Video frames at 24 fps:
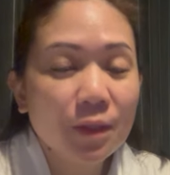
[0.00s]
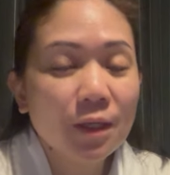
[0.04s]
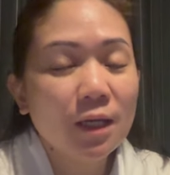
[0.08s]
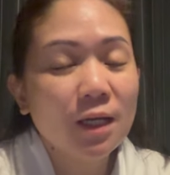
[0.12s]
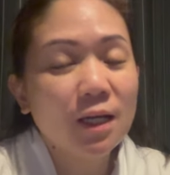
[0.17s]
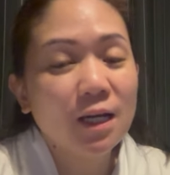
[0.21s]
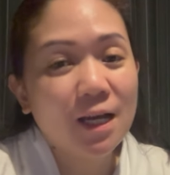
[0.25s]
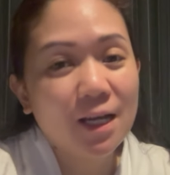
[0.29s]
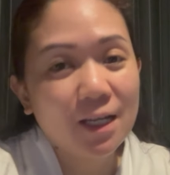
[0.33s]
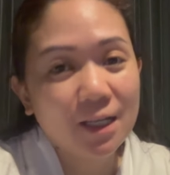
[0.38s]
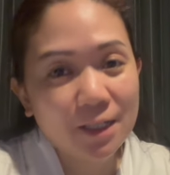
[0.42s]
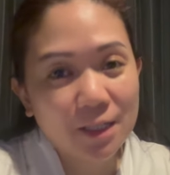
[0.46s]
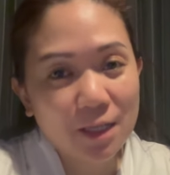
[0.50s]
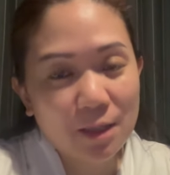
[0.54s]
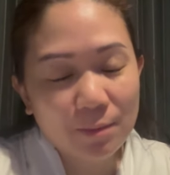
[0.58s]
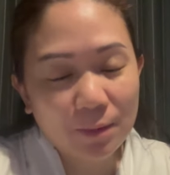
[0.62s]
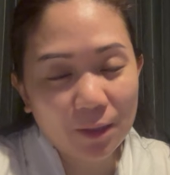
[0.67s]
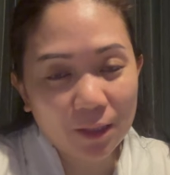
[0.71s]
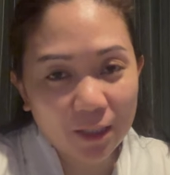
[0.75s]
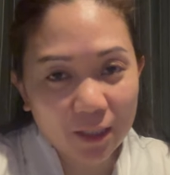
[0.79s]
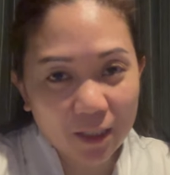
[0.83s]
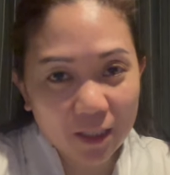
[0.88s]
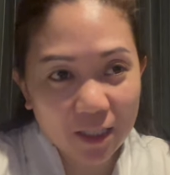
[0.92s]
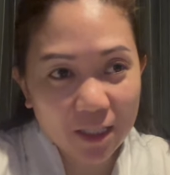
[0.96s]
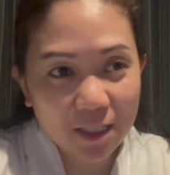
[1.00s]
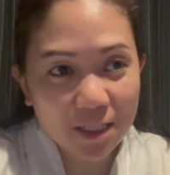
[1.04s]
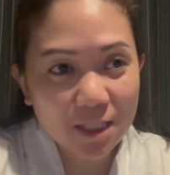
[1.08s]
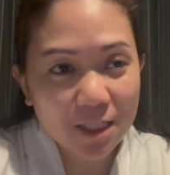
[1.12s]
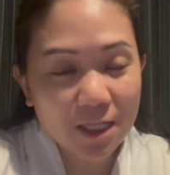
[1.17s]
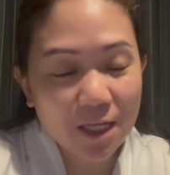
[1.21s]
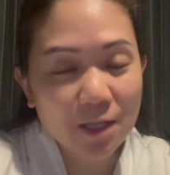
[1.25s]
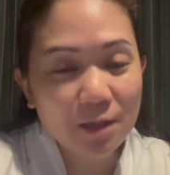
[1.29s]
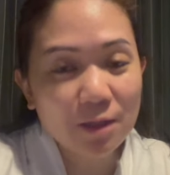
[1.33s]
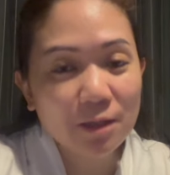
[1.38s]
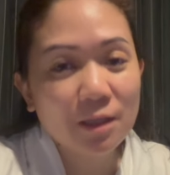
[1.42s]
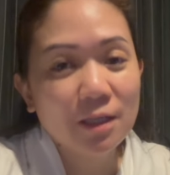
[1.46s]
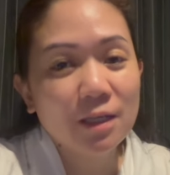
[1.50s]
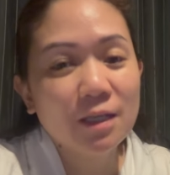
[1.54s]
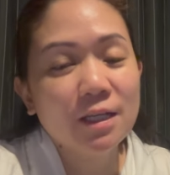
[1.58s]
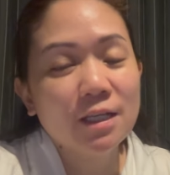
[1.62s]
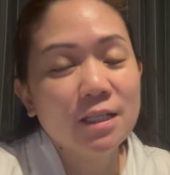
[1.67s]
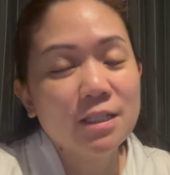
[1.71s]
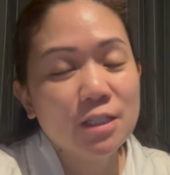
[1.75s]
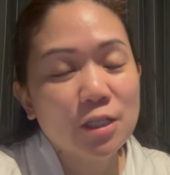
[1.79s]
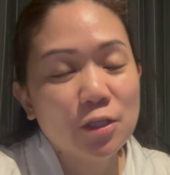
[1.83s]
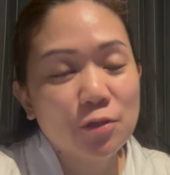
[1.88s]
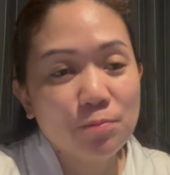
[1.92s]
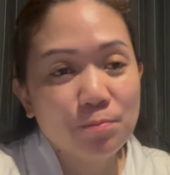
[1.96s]
ang aga naming nagising
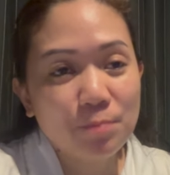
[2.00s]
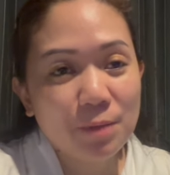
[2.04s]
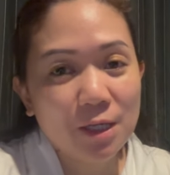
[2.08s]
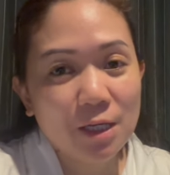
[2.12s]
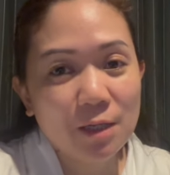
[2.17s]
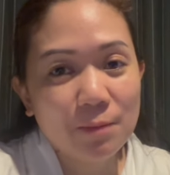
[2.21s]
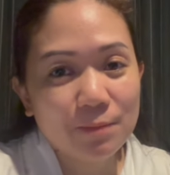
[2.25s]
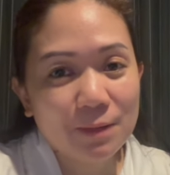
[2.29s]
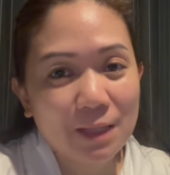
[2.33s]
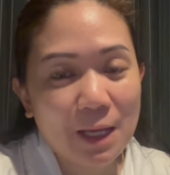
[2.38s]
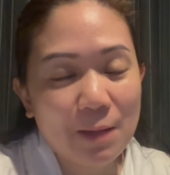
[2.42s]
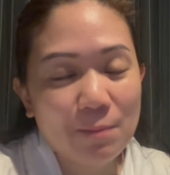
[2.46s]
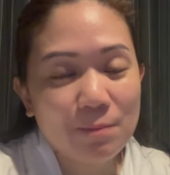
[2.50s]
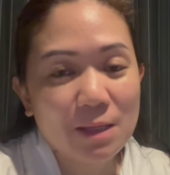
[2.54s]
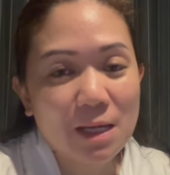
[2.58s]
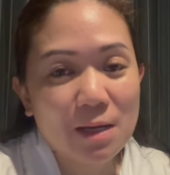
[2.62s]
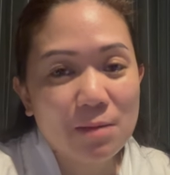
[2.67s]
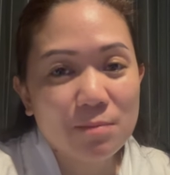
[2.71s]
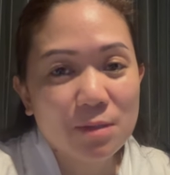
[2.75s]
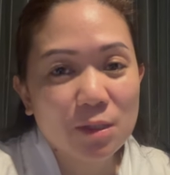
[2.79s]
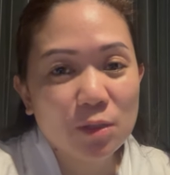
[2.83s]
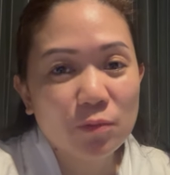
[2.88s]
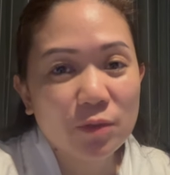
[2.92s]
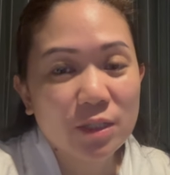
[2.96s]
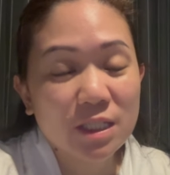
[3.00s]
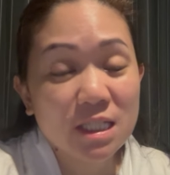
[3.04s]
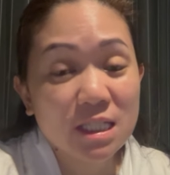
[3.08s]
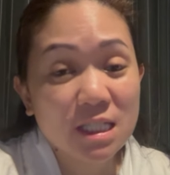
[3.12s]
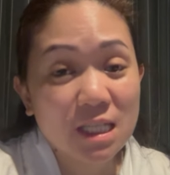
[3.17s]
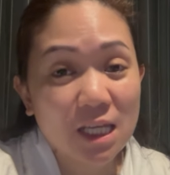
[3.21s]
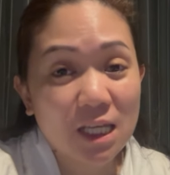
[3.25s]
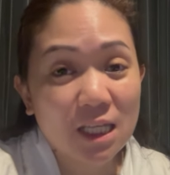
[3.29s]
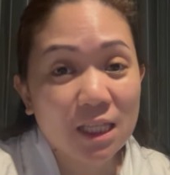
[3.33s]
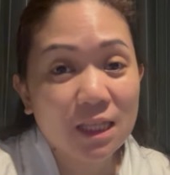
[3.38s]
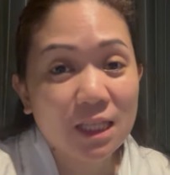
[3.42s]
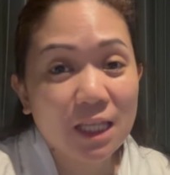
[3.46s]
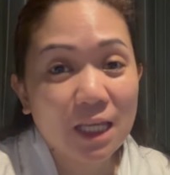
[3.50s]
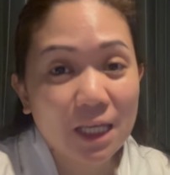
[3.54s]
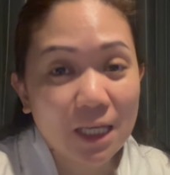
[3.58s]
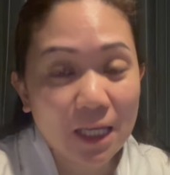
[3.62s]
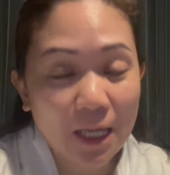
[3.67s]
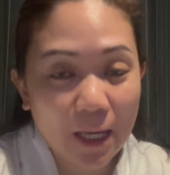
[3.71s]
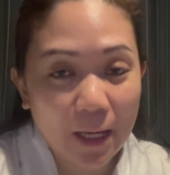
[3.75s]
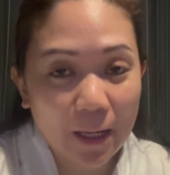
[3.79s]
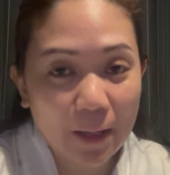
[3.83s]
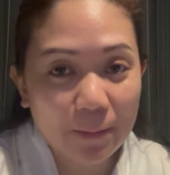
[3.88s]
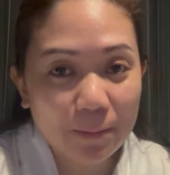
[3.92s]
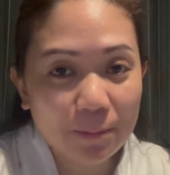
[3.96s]
kasi yung pick-up time namin was 8
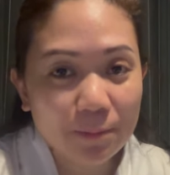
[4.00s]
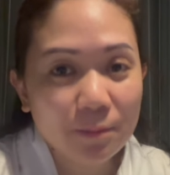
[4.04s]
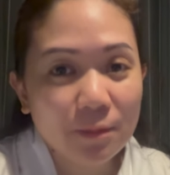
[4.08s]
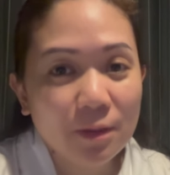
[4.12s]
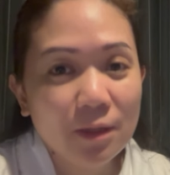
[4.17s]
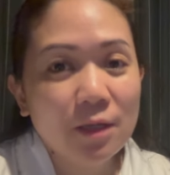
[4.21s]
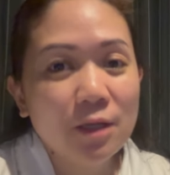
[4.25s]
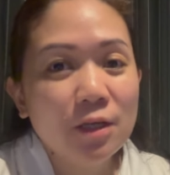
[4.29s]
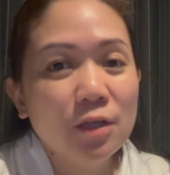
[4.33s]
a.m.